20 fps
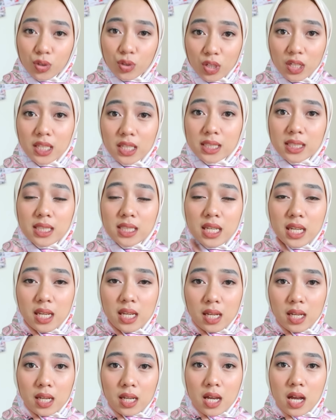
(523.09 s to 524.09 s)
tulis
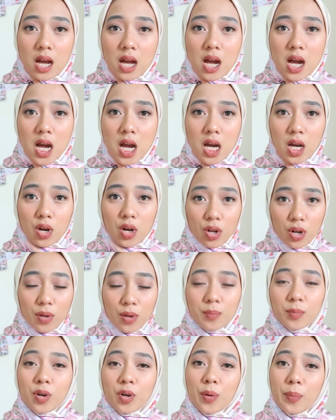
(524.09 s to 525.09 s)
di uh,
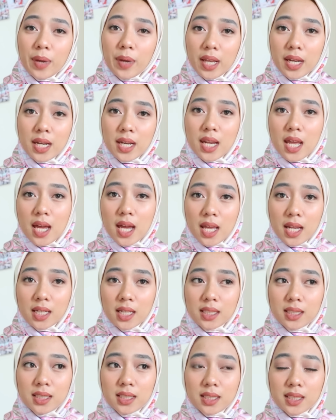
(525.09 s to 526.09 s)
kolom komen
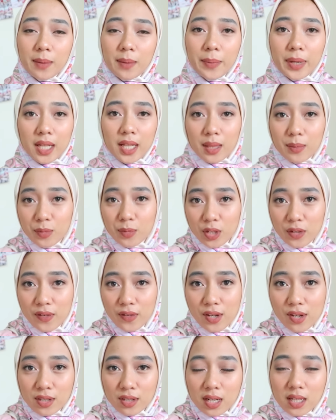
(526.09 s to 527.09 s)
dan sampai ketemu di
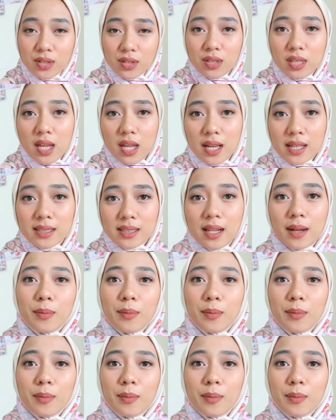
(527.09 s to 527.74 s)
video selanjutnya.